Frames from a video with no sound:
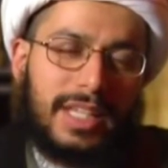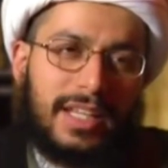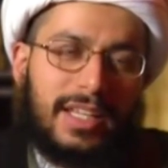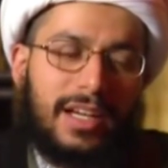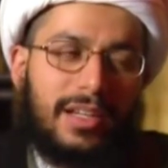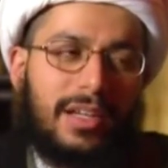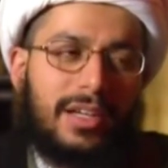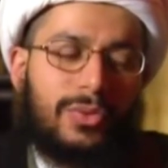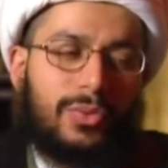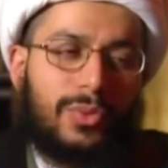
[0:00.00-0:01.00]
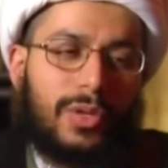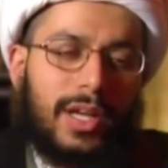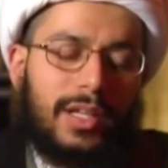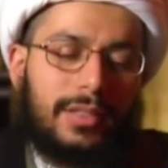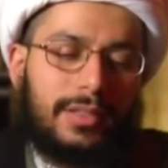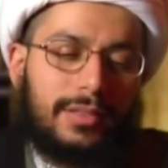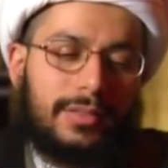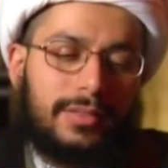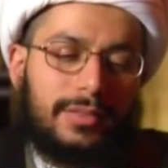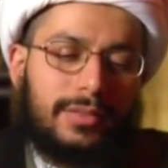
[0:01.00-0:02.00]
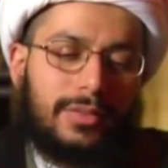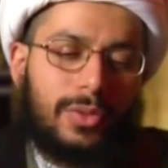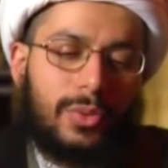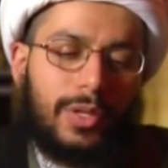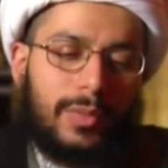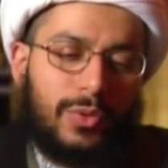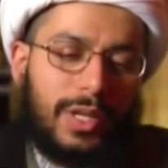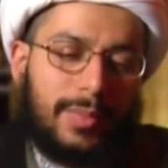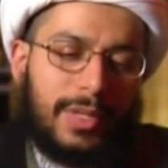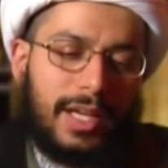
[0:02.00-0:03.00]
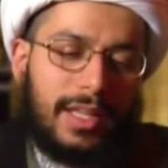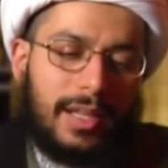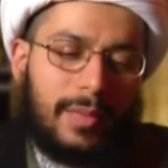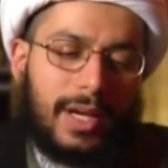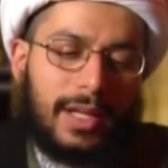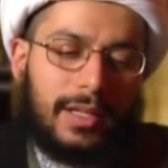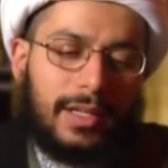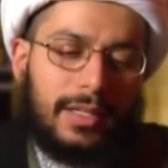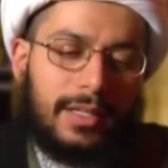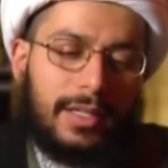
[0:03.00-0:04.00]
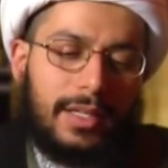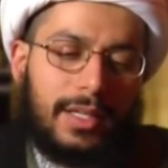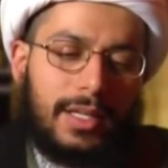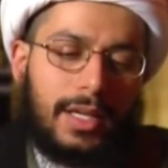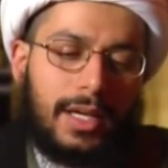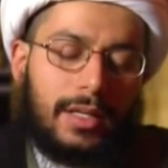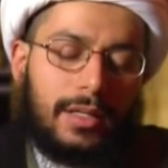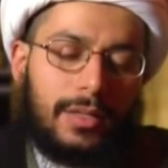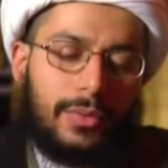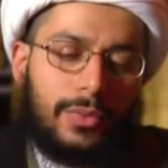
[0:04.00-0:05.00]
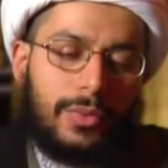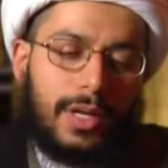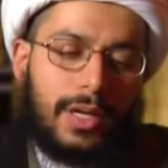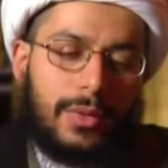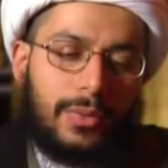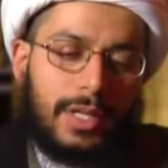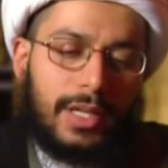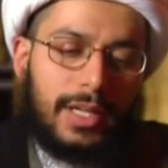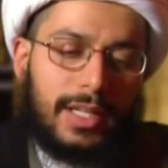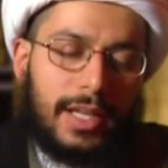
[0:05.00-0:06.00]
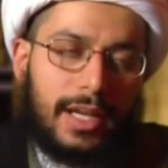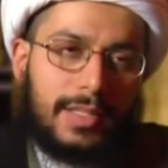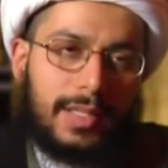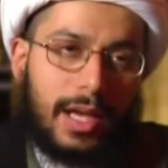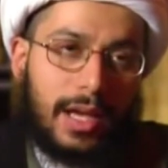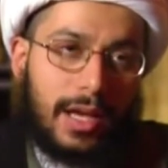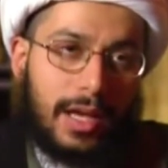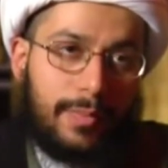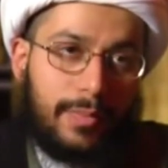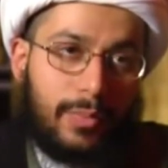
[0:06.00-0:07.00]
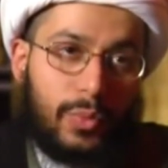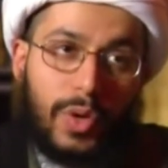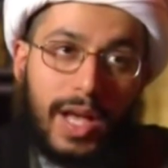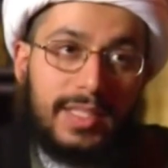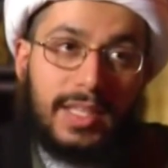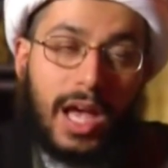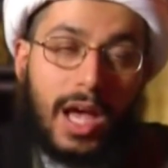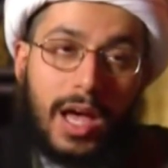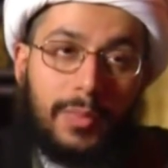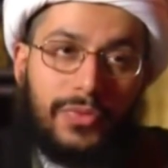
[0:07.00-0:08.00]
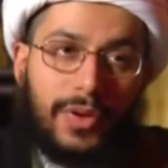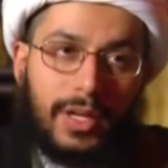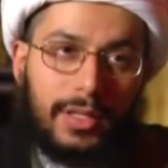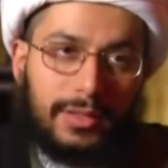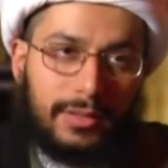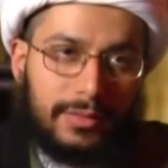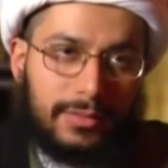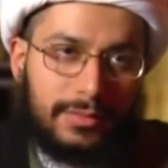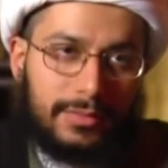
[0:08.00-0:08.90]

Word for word: يعني ارادوا ان يوهمونا بهذا المعنى انه هؤلاء الاصحاب مو اصحاب فقط